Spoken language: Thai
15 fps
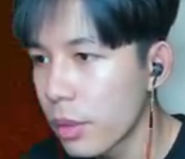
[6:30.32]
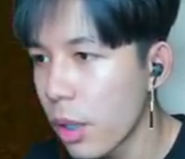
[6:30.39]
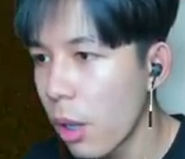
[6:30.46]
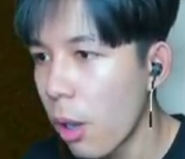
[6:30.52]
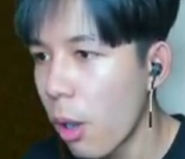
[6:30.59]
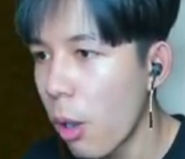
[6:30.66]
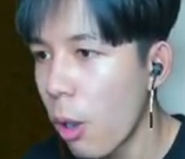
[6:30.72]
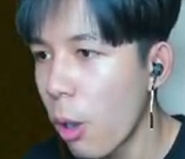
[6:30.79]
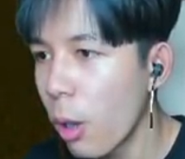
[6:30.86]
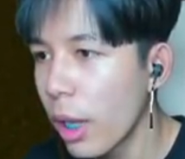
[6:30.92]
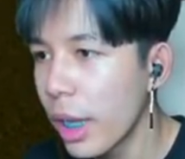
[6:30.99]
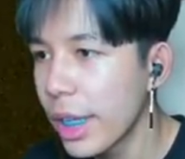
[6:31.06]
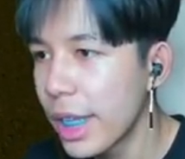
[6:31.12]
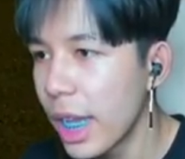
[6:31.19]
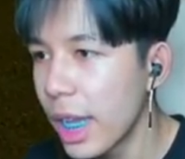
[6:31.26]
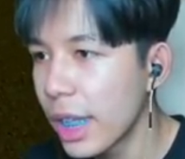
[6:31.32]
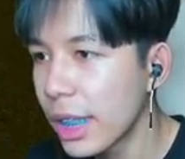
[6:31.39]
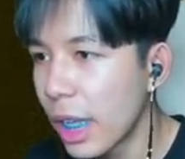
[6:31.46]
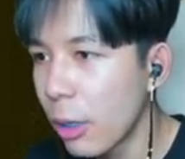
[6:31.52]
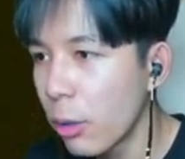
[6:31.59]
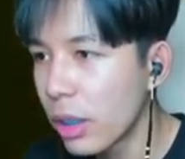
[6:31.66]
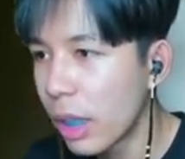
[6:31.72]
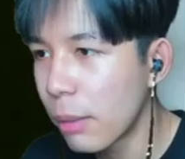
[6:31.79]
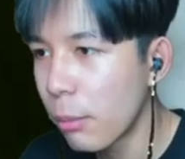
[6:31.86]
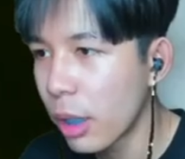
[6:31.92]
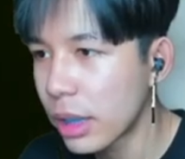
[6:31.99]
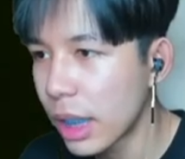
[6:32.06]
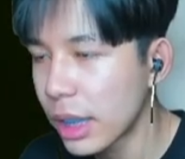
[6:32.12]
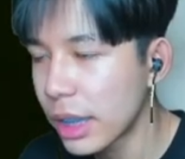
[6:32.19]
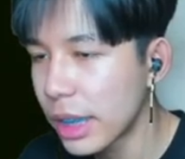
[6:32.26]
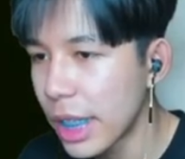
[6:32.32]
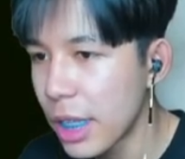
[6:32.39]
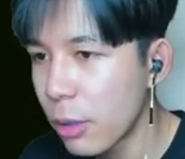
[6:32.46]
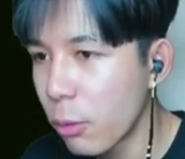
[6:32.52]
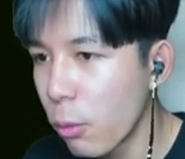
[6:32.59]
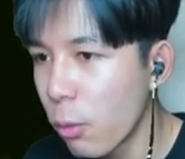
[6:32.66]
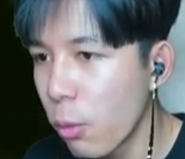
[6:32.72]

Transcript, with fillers: โอ้ยเฮ้ยทั้งคนทั้งบอดกตีกู